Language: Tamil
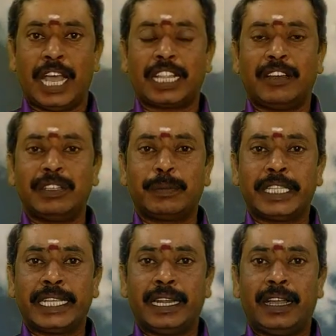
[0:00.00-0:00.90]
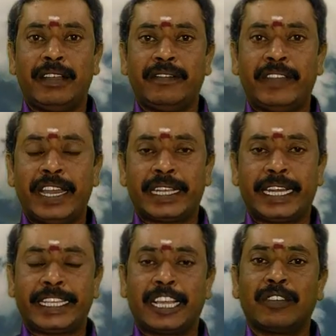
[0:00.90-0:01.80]
அதாவது பார்த்தீங்கன்னா வேலை
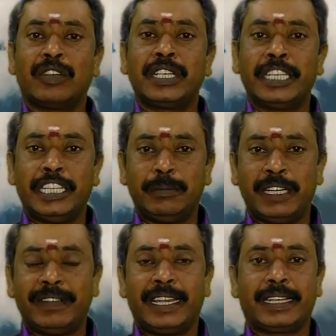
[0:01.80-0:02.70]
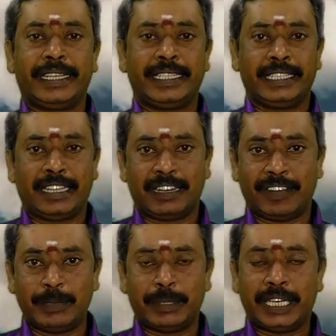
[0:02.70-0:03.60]
கிடைக்காதவங்களுக்கு இனிமேல் வேலை கிடைக்கிறதுக்கான
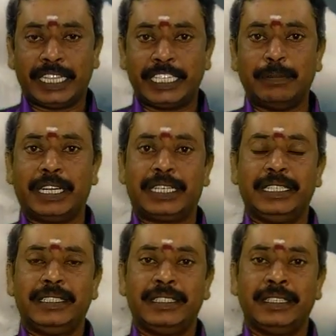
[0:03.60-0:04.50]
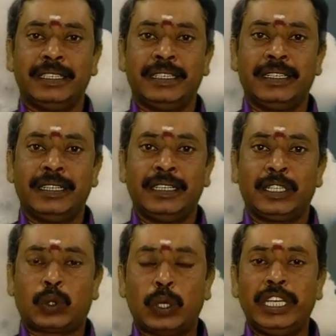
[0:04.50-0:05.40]
வாய்ப்புகள் அதிகமாக இருக்குது
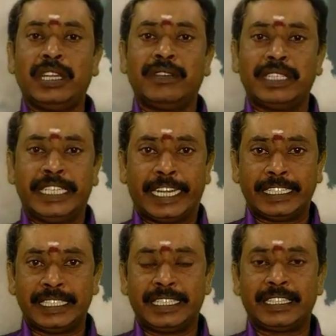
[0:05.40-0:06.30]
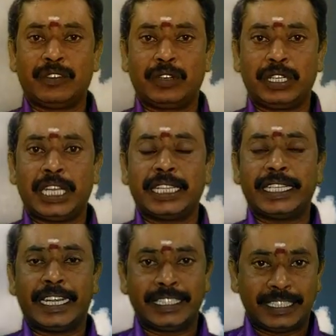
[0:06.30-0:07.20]
தொழிலில் வந்து இடைஞ்சல் இருந்தவங்களுக்கு அந்த
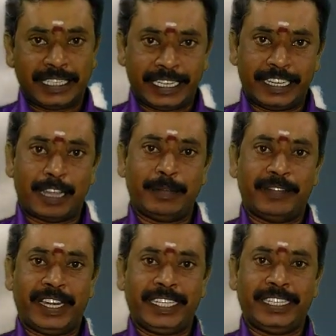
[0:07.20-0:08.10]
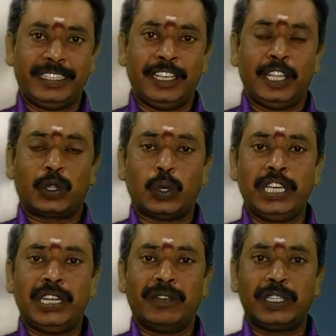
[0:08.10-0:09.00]
இடைஞ்சல்கள் எல்லாமே விலகி
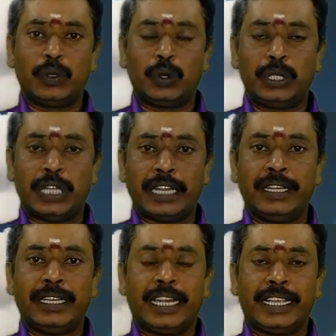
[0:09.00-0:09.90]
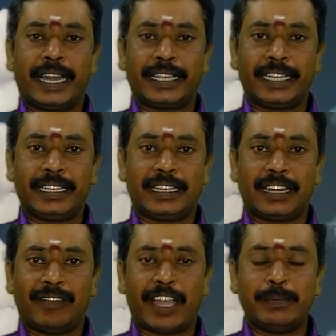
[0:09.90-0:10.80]
தொழிலில் வந்து ஒரு நல்ல நிலையை
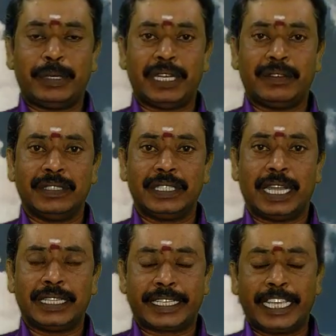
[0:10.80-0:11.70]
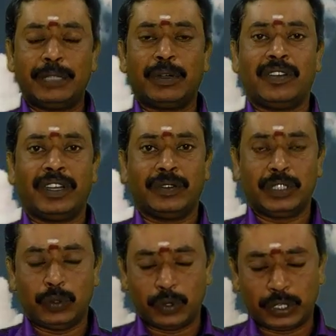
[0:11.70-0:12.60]
அடையிறதுக்கான வாய்ப்புகளை வந்து அந்த கேது பகவான்
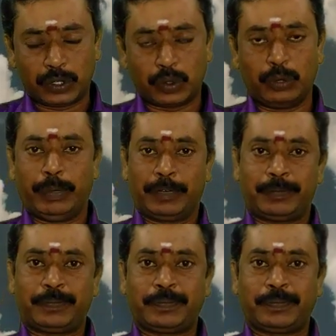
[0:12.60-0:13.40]
வந்து உங்களுக்கு கொடுப்பார்